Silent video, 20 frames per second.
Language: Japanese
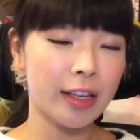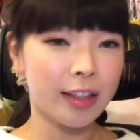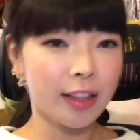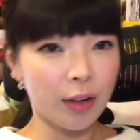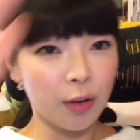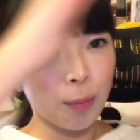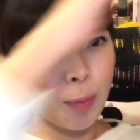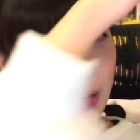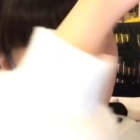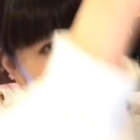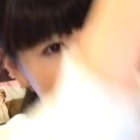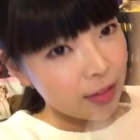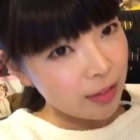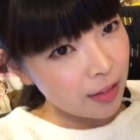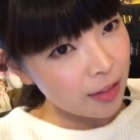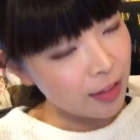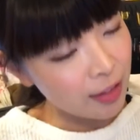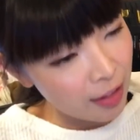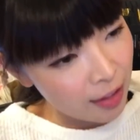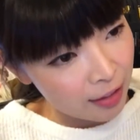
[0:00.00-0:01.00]
い板をパカっ
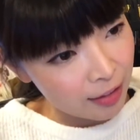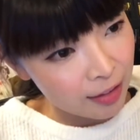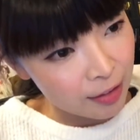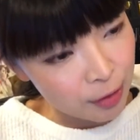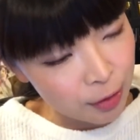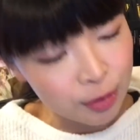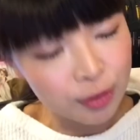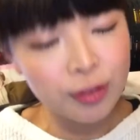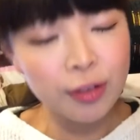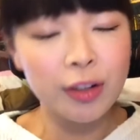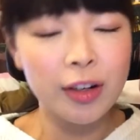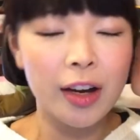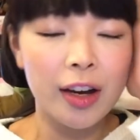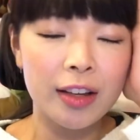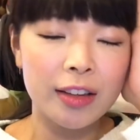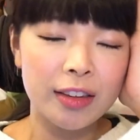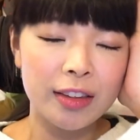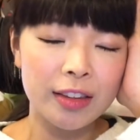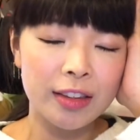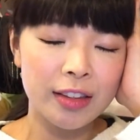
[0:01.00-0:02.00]
て開いた瞬
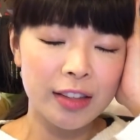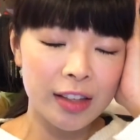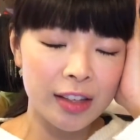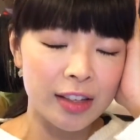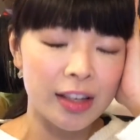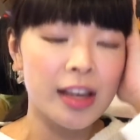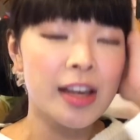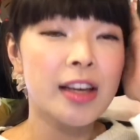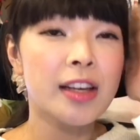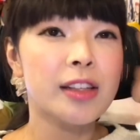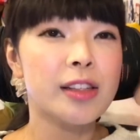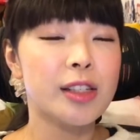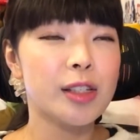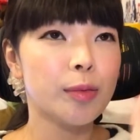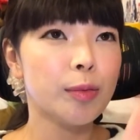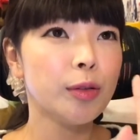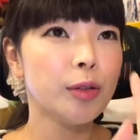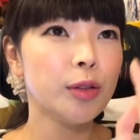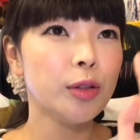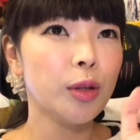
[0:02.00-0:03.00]
間に
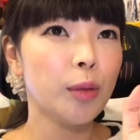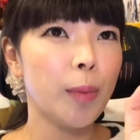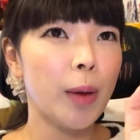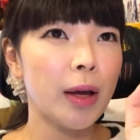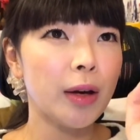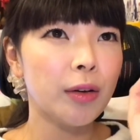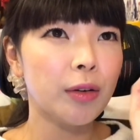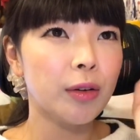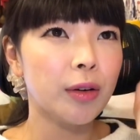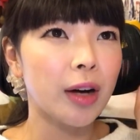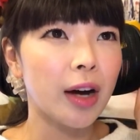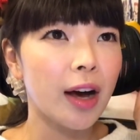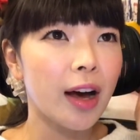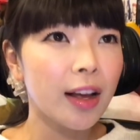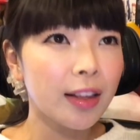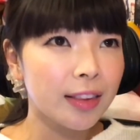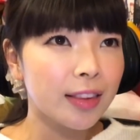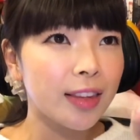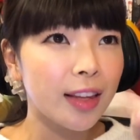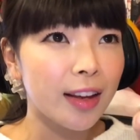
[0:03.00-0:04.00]
自分の番号が
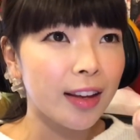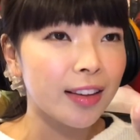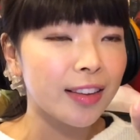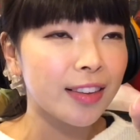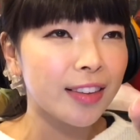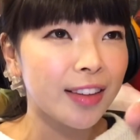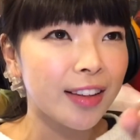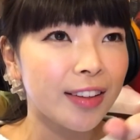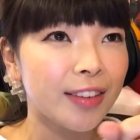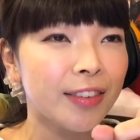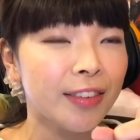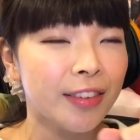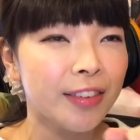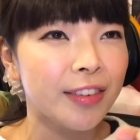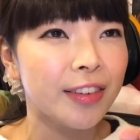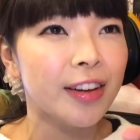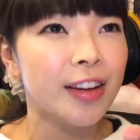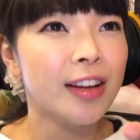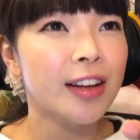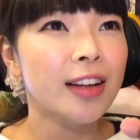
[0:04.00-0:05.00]
あったっていう
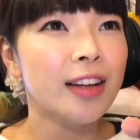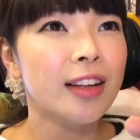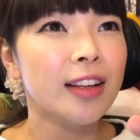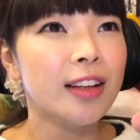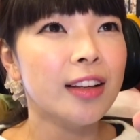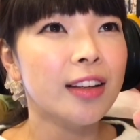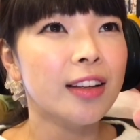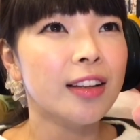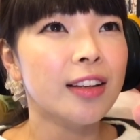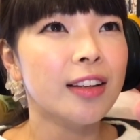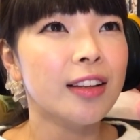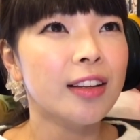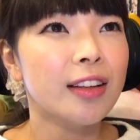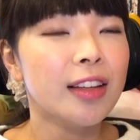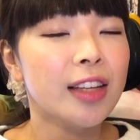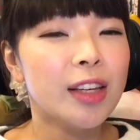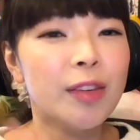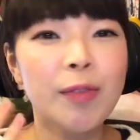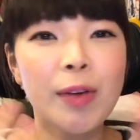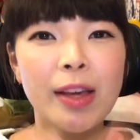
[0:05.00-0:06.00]

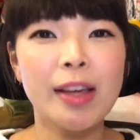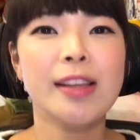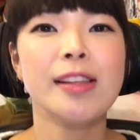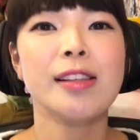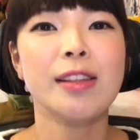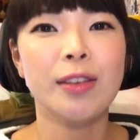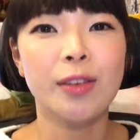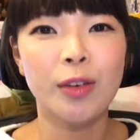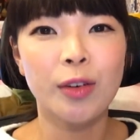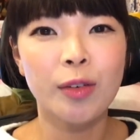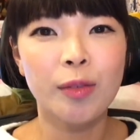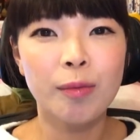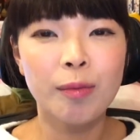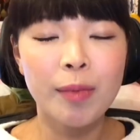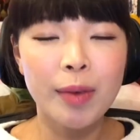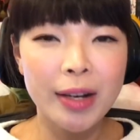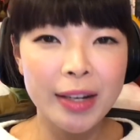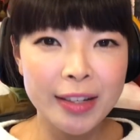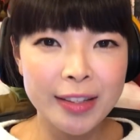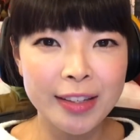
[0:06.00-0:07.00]
イメージを
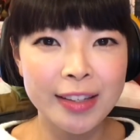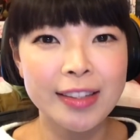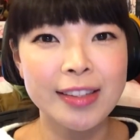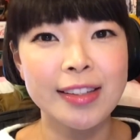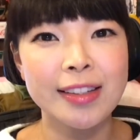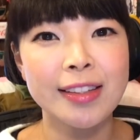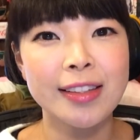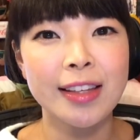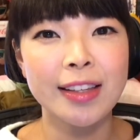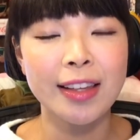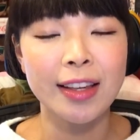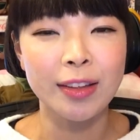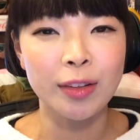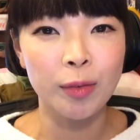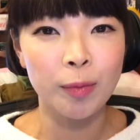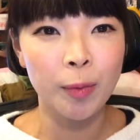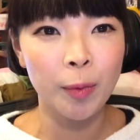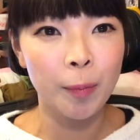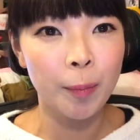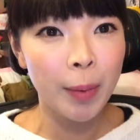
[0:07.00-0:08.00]
毎日してた
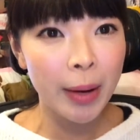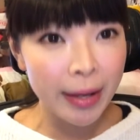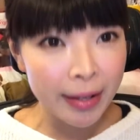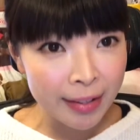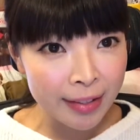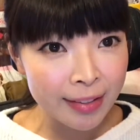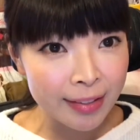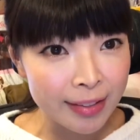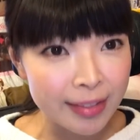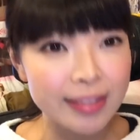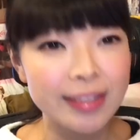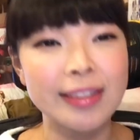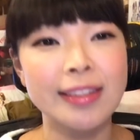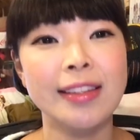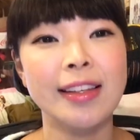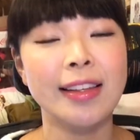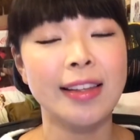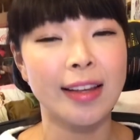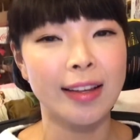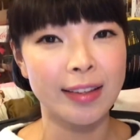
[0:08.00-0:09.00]
のもう毎日し
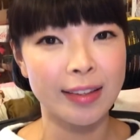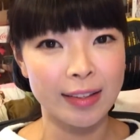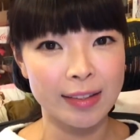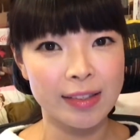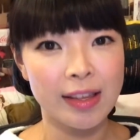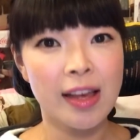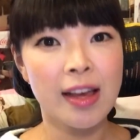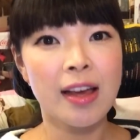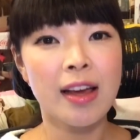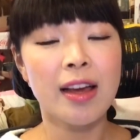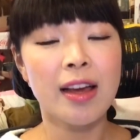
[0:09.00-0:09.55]
てたんです